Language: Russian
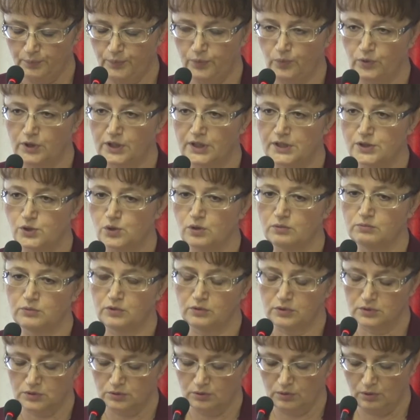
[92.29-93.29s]
по
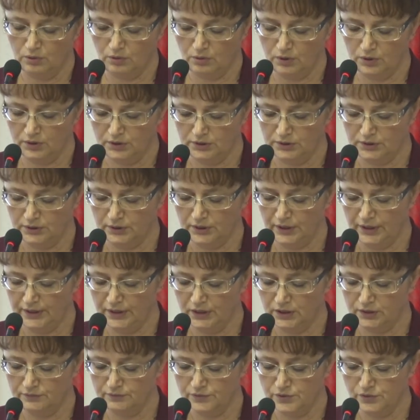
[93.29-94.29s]
городскому округу э,
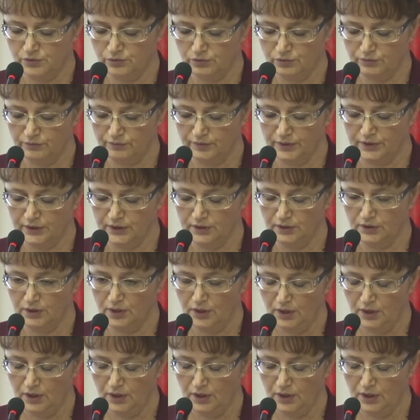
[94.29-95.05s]
Орехово-Зурово